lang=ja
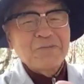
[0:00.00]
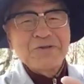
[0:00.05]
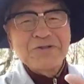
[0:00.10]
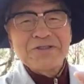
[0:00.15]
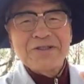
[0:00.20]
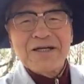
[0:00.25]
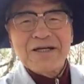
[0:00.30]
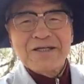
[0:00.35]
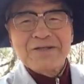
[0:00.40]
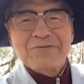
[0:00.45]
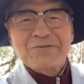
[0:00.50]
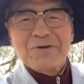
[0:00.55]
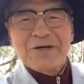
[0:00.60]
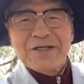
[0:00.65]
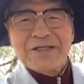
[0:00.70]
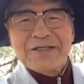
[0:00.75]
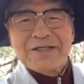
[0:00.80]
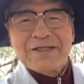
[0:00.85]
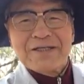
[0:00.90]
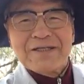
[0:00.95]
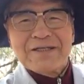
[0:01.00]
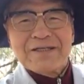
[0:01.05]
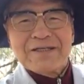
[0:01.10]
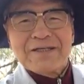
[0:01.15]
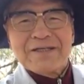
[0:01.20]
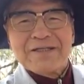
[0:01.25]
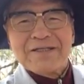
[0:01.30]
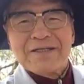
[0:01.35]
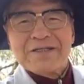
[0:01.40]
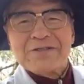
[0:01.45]
う持ち上げるのがいい
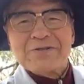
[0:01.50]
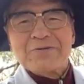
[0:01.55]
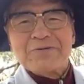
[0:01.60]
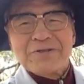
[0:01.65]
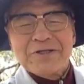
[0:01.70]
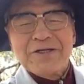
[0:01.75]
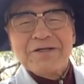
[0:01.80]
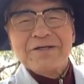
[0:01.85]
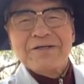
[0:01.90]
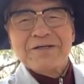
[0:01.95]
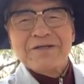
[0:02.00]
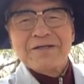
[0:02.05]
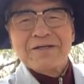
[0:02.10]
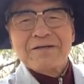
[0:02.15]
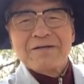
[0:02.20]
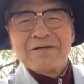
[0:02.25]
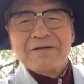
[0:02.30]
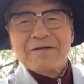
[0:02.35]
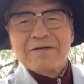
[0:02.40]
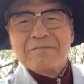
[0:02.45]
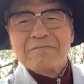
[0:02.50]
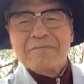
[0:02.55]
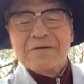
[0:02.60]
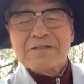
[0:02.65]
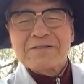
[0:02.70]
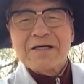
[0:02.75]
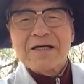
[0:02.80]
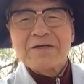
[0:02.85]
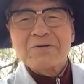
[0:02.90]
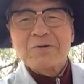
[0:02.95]
でしょうね。
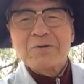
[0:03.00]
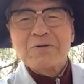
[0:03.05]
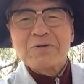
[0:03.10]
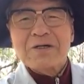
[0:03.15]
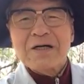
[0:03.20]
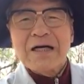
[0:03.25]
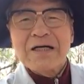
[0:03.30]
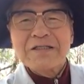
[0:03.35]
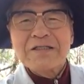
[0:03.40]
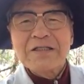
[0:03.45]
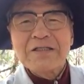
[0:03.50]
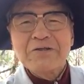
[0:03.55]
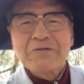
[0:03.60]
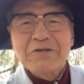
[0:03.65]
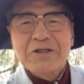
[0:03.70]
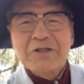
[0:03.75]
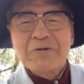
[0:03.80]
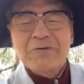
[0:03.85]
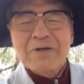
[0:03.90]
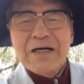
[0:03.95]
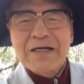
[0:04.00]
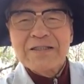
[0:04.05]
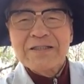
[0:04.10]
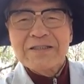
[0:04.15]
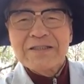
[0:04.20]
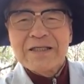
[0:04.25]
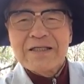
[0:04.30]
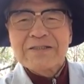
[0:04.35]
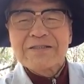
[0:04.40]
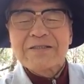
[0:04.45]
まあ、裁縫の仮縫いの感
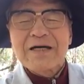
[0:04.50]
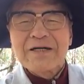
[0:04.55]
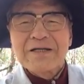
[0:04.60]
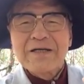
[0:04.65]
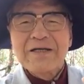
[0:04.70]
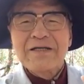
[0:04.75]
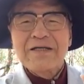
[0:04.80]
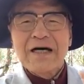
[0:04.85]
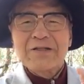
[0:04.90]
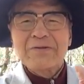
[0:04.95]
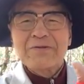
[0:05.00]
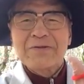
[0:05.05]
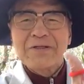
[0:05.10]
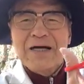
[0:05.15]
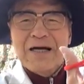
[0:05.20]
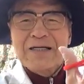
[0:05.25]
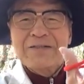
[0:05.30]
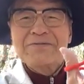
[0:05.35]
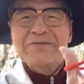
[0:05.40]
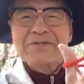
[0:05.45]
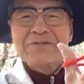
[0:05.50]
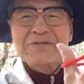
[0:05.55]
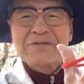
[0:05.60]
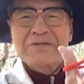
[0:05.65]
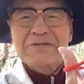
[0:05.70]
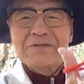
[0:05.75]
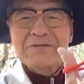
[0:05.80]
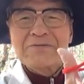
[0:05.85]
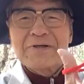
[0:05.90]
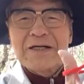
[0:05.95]
じですかね。後で外
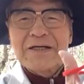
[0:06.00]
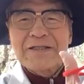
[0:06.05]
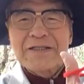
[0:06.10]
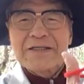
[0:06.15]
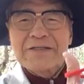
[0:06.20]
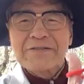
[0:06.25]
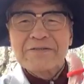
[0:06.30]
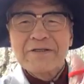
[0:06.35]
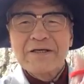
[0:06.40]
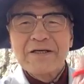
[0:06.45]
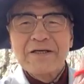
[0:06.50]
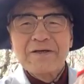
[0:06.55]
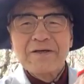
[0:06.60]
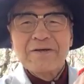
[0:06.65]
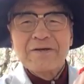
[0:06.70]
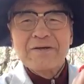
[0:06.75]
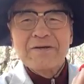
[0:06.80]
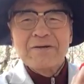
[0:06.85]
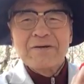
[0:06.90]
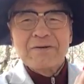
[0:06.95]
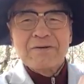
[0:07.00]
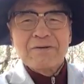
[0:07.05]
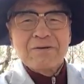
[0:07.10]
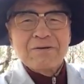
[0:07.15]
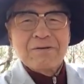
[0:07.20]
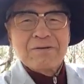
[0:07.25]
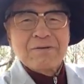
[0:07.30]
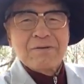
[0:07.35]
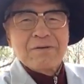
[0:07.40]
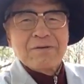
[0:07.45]
すわけですね。
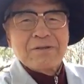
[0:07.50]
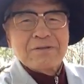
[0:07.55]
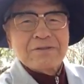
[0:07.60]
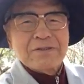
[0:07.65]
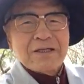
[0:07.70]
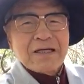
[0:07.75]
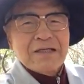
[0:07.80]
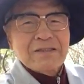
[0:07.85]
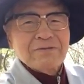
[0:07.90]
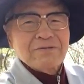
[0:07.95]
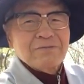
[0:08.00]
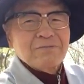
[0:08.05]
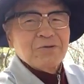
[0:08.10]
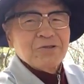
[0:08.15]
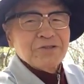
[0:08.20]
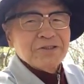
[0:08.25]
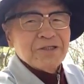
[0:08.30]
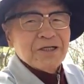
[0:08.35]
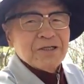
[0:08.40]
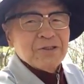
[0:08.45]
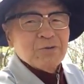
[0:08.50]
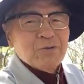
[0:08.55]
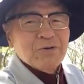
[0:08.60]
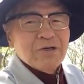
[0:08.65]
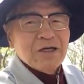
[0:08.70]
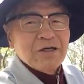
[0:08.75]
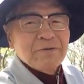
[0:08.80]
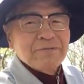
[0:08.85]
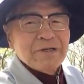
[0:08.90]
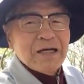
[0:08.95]
軽く持ち上げて
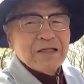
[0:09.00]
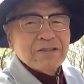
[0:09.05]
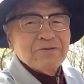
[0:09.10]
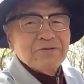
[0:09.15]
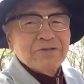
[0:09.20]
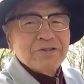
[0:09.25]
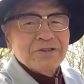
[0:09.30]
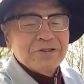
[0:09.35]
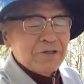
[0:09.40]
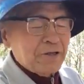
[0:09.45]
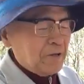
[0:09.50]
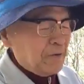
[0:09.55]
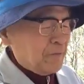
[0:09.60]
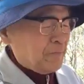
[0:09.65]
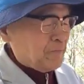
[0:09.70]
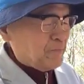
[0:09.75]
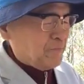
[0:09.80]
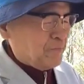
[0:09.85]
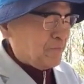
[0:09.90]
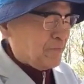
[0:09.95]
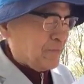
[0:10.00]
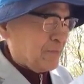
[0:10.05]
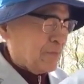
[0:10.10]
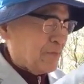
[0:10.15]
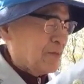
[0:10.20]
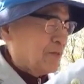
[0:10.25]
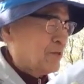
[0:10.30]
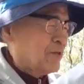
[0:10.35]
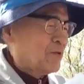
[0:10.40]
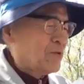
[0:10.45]
親指外して、
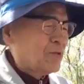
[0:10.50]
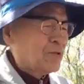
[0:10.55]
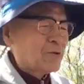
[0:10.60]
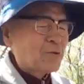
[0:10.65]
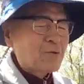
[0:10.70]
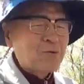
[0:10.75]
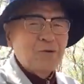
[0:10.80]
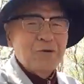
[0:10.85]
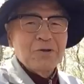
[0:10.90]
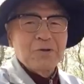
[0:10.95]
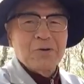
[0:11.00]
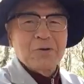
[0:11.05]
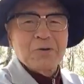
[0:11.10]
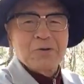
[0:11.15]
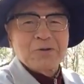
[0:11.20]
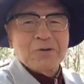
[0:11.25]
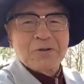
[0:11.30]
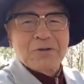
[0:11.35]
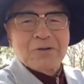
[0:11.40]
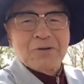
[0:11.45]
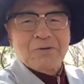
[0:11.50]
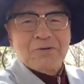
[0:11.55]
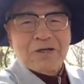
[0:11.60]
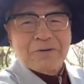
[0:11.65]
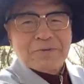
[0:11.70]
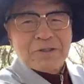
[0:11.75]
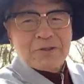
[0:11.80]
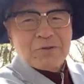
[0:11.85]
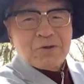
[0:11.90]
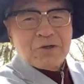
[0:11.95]
これをこう
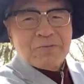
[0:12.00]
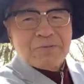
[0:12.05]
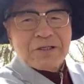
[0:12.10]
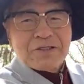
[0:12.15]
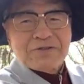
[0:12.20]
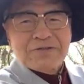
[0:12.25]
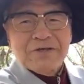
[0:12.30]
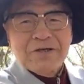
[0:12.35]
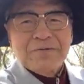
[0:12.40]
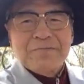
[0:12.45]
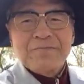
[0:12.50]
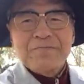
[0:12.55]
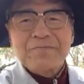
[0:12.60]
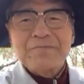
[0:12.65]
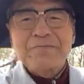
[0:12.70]
親指で取りますね。